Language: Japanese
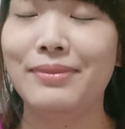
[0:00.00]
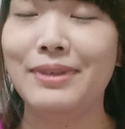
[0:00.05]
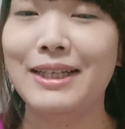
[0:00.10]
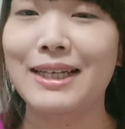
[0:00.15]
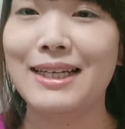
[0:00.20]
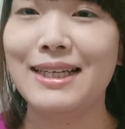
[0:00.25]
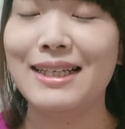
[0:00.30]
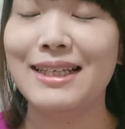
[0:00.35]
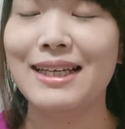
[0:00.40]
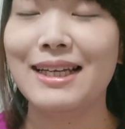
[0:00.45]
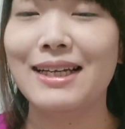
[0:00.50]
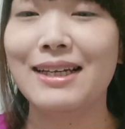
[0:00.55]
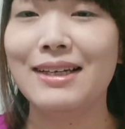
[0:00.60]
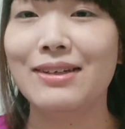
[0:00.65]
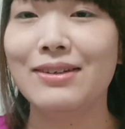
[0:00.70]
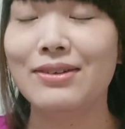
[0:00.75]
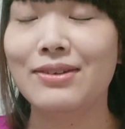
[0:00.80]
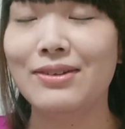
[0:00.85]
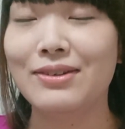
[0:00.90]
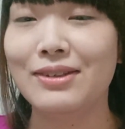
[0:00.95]
皆さ
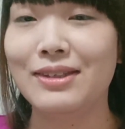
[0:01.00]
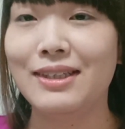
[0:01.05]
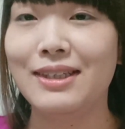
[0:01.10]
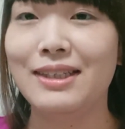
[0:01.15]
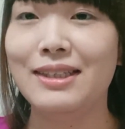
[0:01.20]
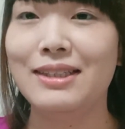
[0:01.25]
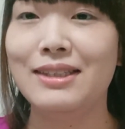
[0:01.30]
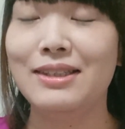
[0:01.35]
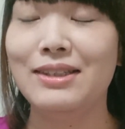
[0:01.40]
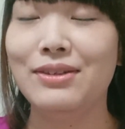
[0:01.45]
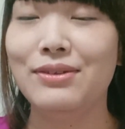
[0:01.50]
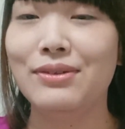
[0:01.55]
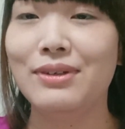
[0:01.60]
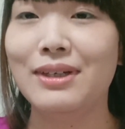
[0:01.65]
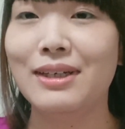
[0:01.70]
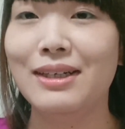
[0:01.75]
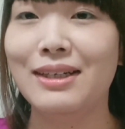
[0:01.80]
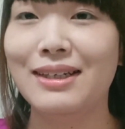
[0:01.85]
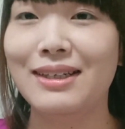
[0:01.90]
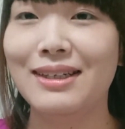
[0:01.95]
んこんにち
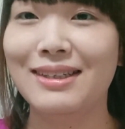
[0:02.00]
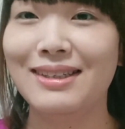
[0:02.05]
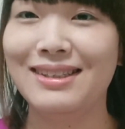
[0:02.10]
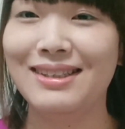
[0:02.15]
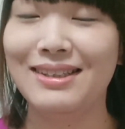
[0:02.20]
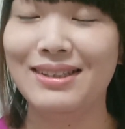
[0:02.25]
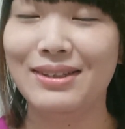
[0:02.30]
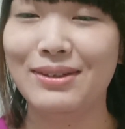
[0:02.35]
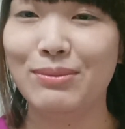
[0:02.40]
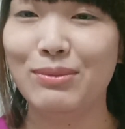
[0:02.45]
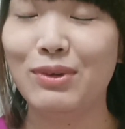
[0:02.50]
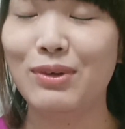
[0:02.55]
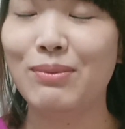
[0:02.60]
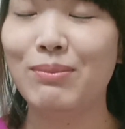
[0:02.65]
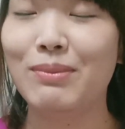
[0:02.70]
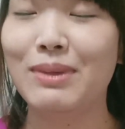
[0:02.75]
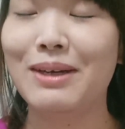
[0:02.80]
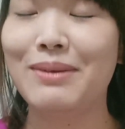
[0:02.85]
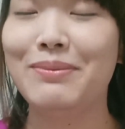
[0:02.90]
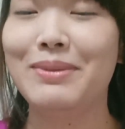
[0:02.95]
は
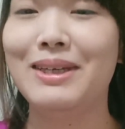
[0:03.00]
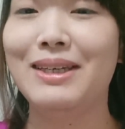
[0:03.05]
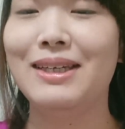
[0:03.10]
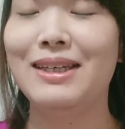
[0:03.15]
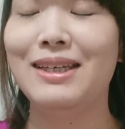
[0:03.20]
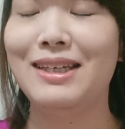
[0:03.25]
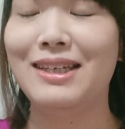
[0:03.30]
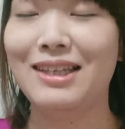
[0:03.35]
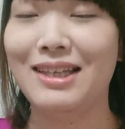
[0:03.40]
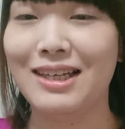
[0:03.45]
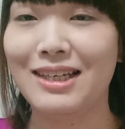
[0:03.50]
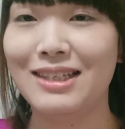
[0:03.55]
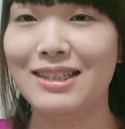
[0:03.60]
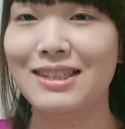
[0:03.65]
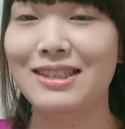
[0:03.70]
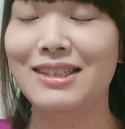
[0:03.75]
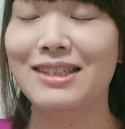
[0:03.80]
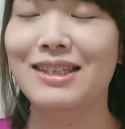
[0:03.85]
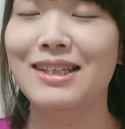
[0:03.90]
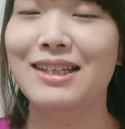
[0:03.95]
門馬美希で
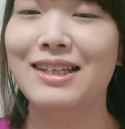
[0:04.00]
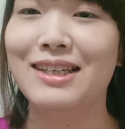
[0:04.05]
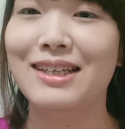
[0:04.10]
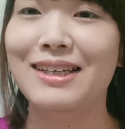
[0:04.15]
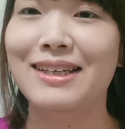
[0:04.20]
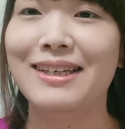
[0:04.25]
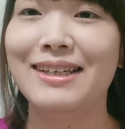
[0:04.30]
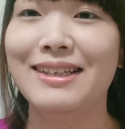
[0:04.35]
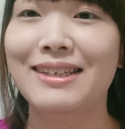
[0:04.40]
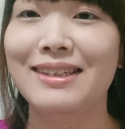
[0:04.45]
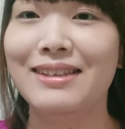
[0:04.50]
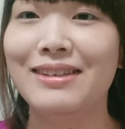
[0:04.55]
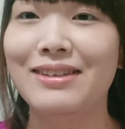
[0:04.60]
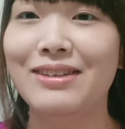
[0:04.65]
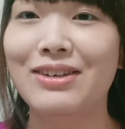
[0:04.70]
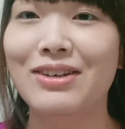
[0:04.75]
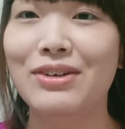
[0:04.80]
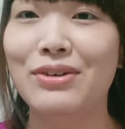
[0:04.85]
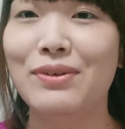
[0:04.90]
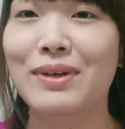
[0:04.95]
す
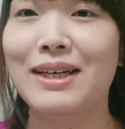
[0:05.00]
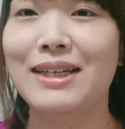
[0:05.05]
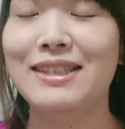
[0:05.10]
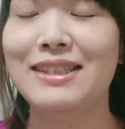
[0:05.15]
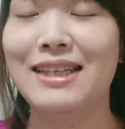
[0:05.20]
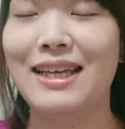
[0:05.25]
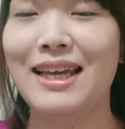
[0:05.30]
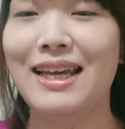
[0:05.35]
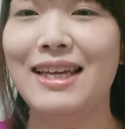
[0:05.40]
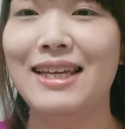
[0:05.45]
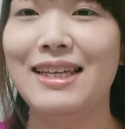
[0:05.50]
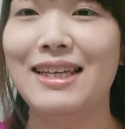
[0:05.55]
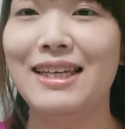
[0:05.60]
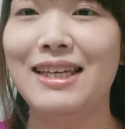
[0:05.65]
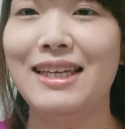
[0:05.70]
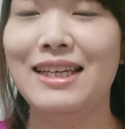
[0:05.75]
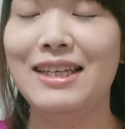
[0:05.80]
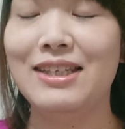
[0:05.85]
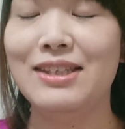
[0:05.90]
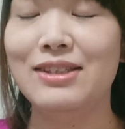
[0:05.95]
今日は「維
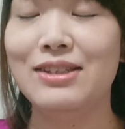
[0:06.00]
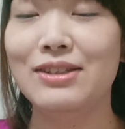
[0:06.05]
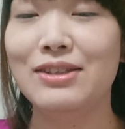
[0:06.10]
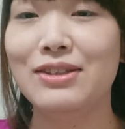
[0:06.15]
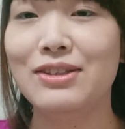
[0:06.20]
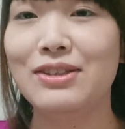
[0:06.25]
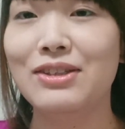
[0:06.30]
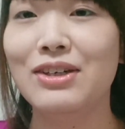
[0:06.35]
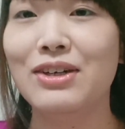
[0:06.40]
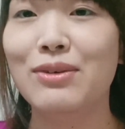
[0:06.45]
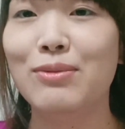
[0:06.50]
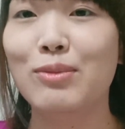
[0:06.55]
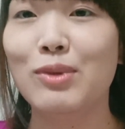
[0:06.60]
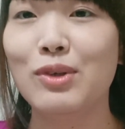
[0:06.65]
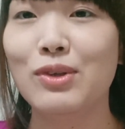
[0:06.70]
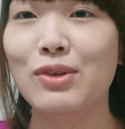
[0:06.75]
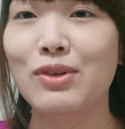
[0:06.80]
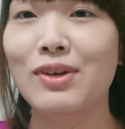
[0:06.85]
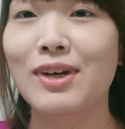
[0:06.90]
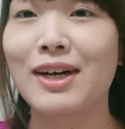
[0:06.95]
筋痛症
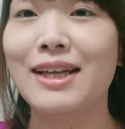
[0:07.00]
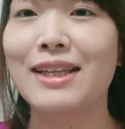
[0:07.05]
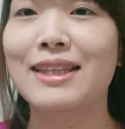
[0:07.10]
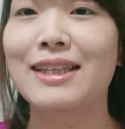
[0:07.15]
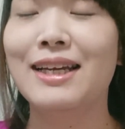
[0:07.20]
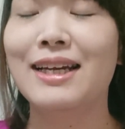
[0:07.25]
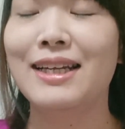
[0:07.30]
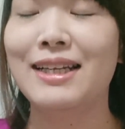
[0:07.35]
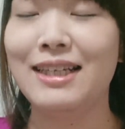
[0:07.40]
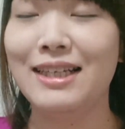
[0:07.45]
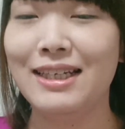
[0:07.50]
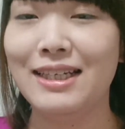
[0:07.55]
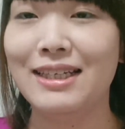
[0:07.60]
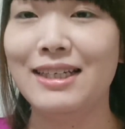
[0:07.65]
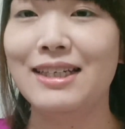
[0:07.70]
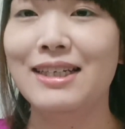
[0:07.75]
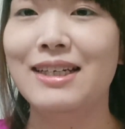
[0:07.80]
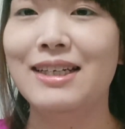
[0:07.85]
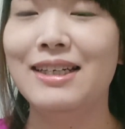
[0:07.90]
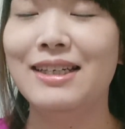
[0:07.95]
物語」88